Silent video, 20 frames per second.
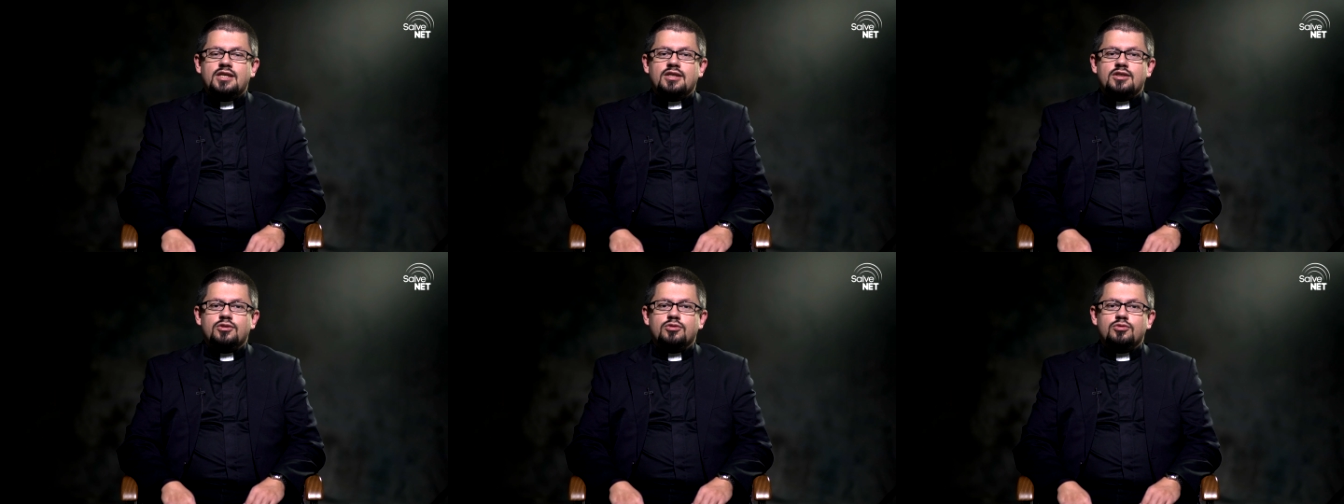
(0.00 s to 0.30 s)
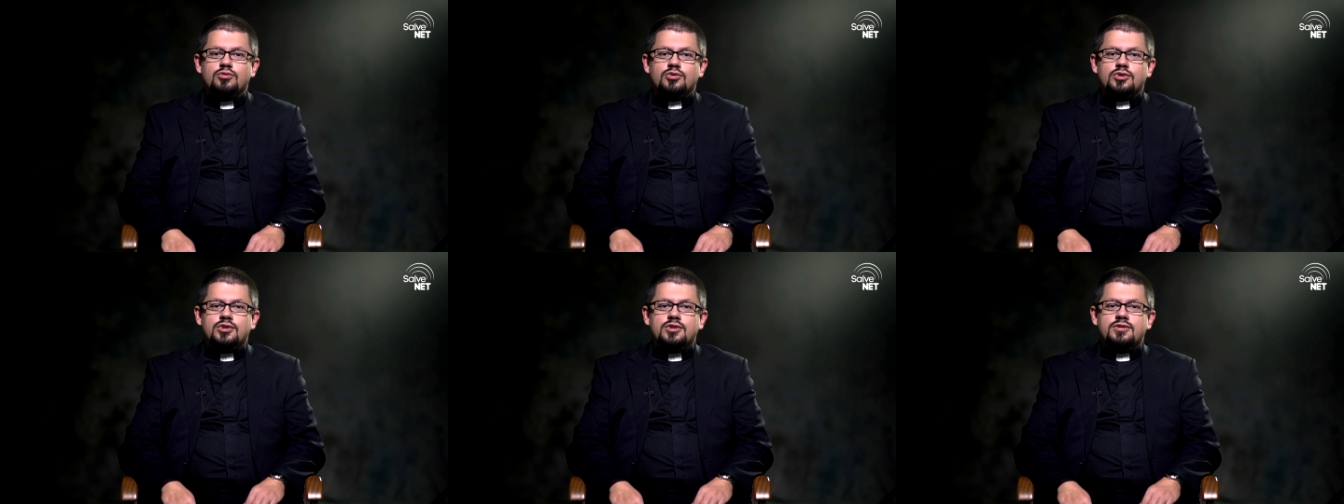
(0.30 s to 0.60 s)

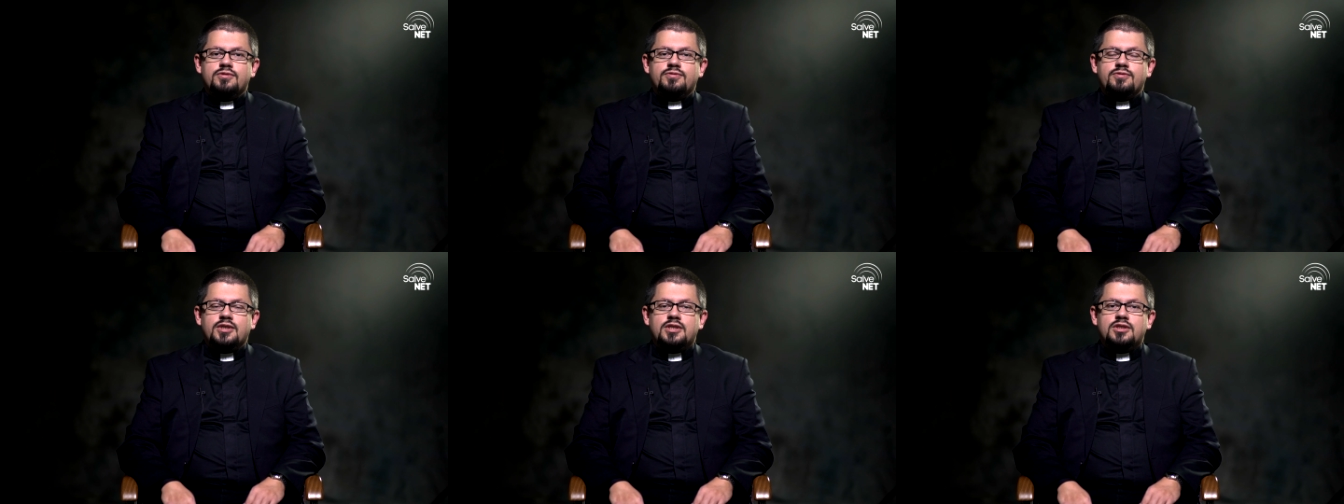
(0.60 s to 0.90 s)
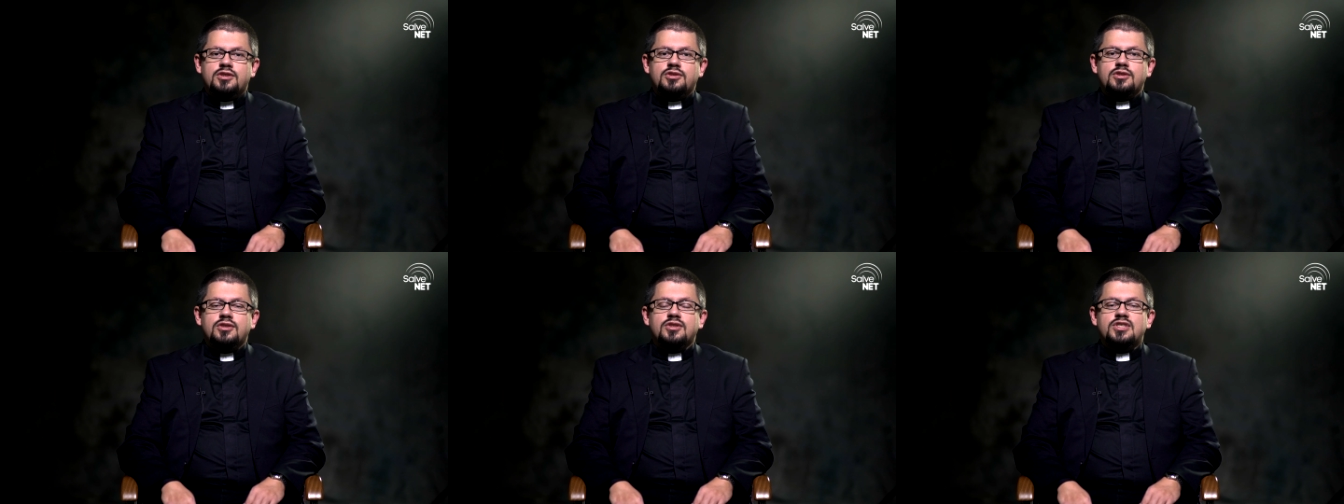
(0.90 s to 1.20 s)
którzy
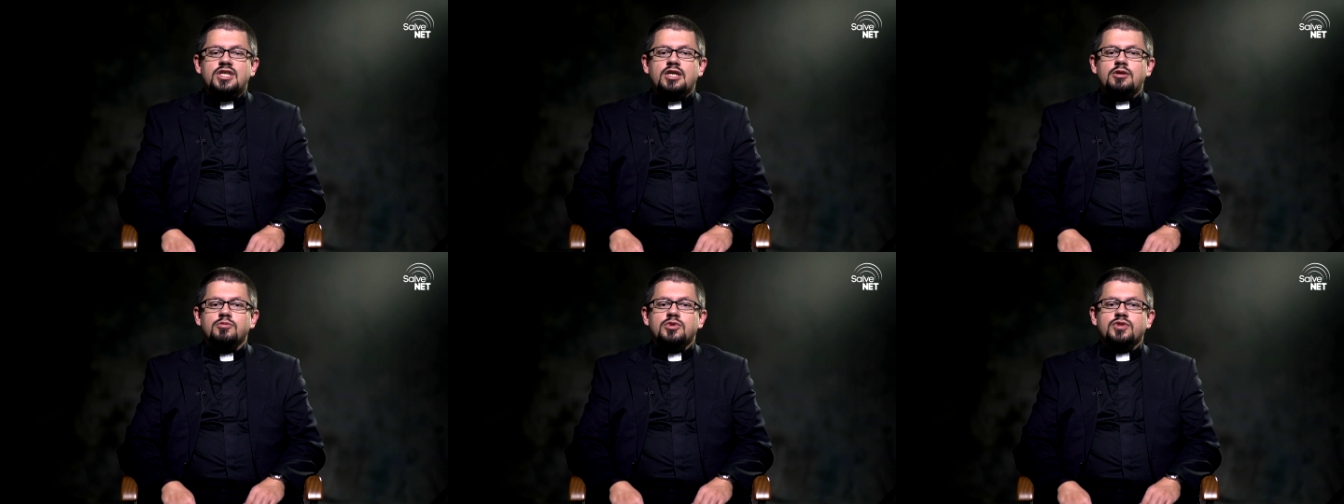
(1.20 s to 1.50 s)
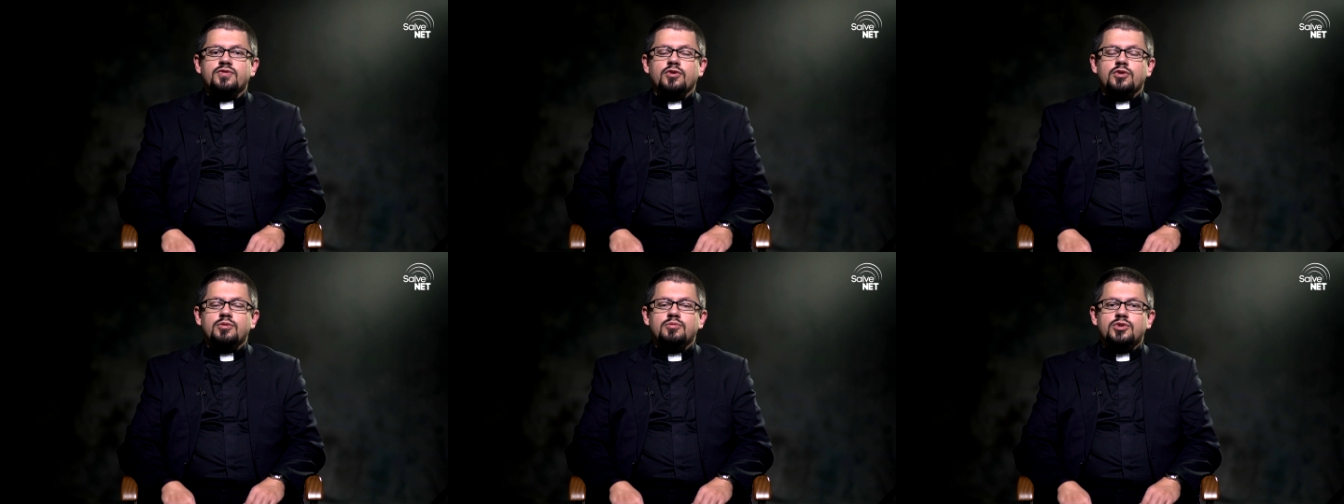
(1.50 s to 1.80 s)
faktycznie całym
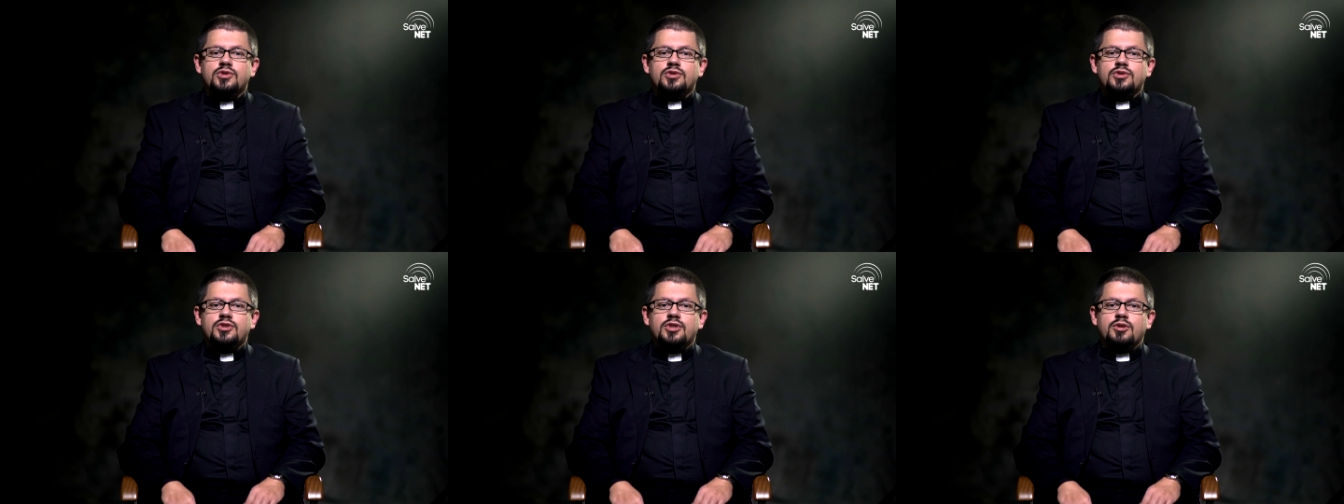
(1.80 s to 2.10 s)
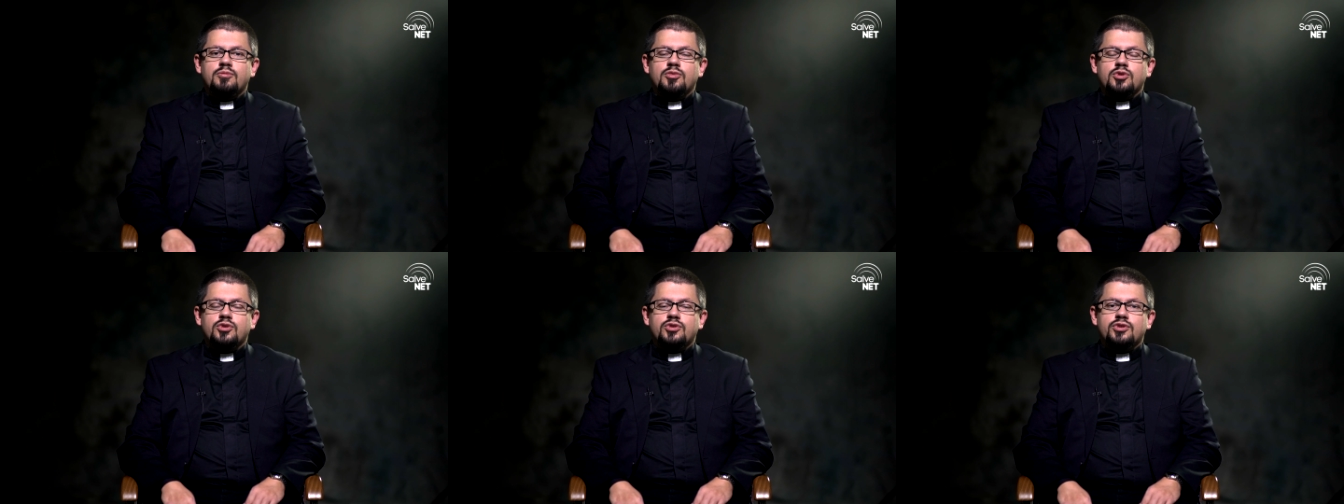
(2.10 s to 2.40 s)
swoim
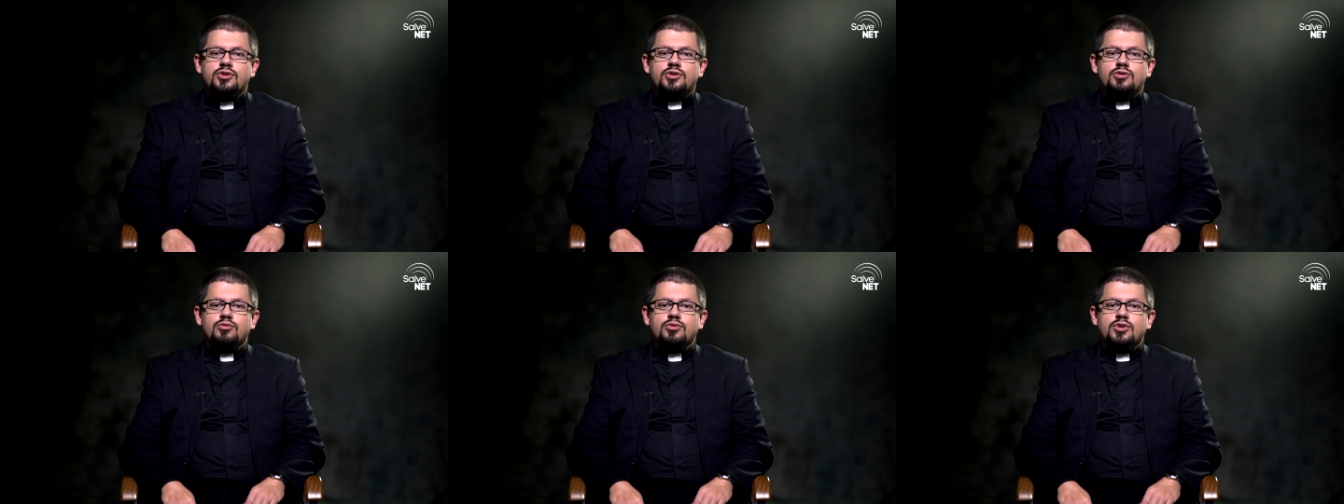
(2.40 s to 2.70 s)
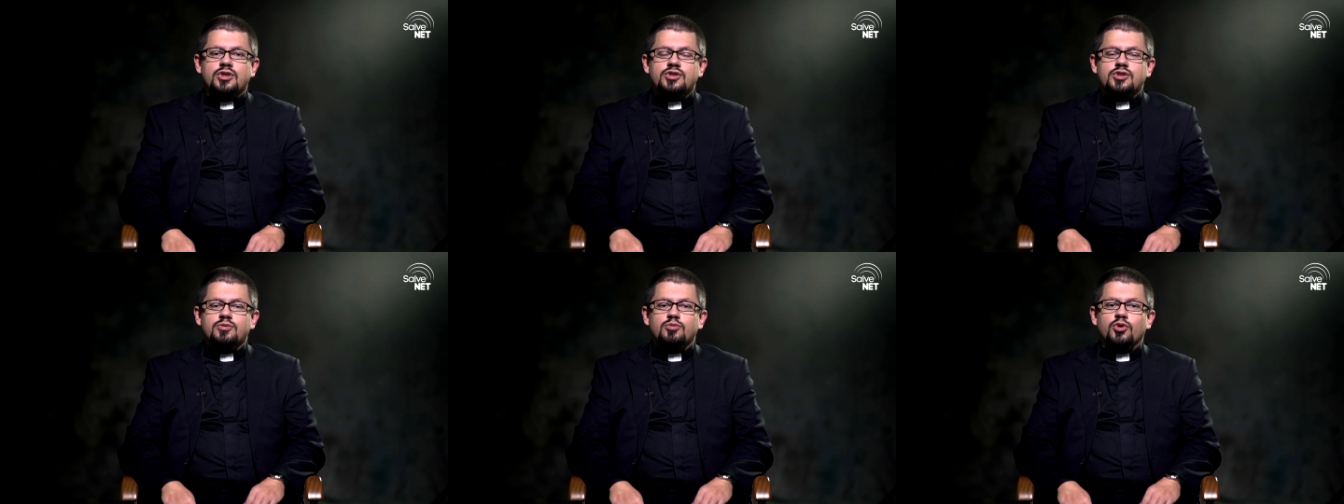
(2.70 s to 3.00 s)
życiem żyli
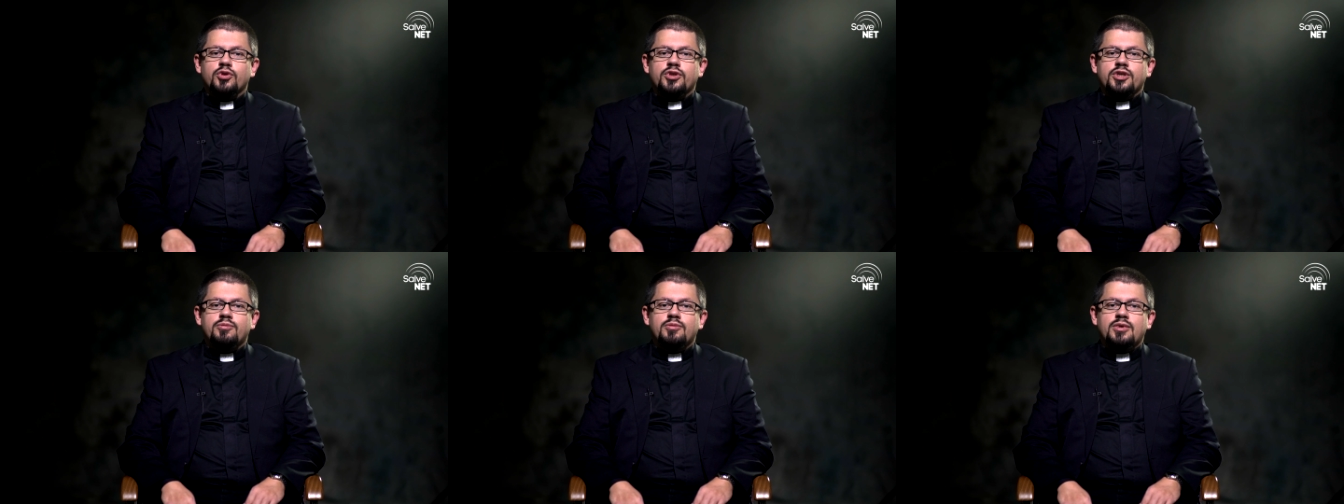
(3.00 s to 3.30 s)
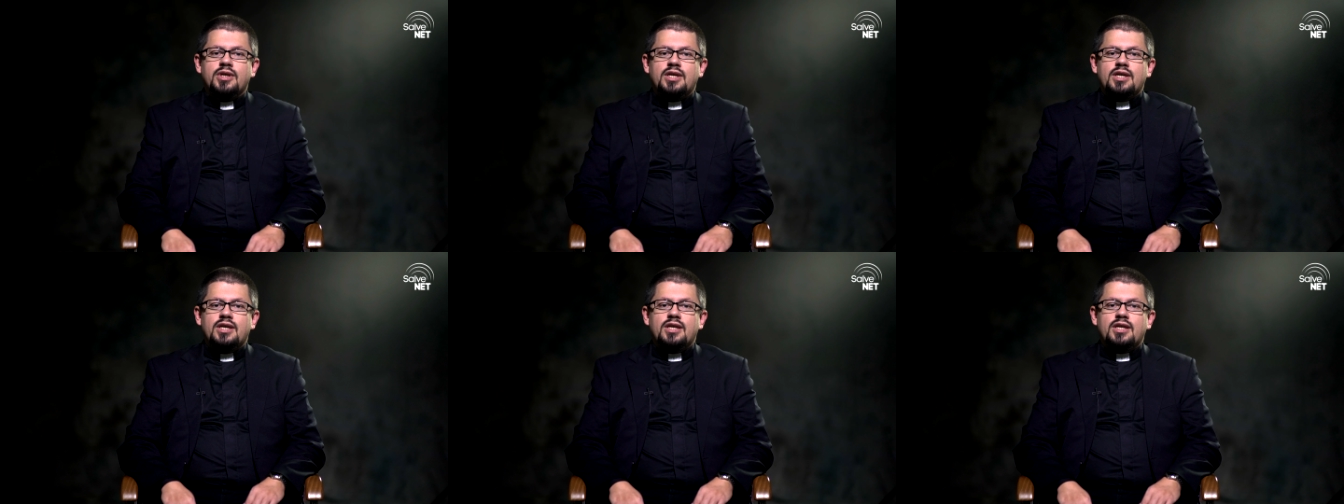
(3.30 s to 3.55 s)
tutaj z Bogiem